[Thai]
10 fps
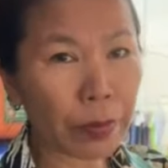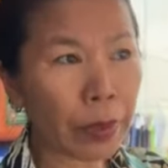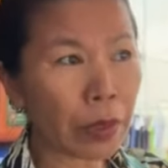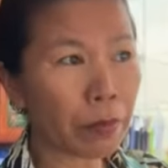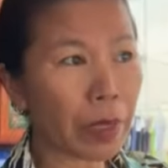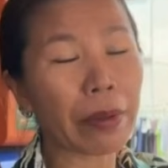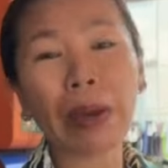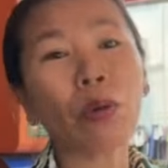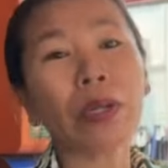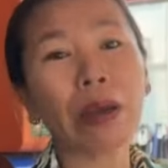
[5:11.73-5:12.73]
มันไมไม่ได้มา
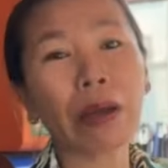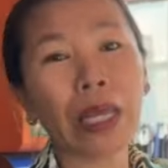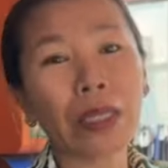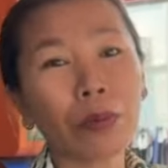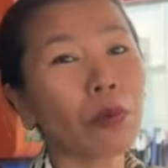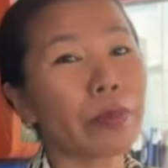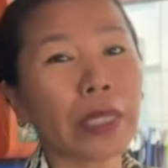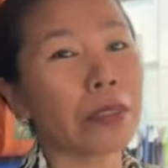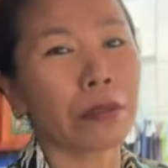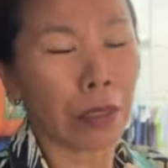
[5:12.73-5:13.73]
คนเดียวไงตำรวจ
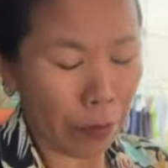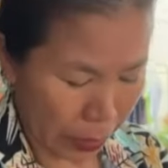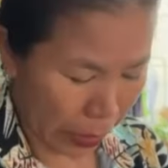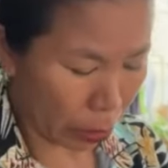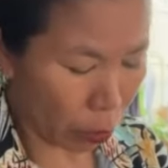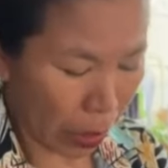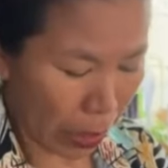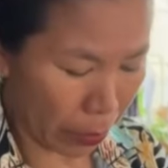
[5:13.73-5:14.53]
ติดประชิดตัวเลย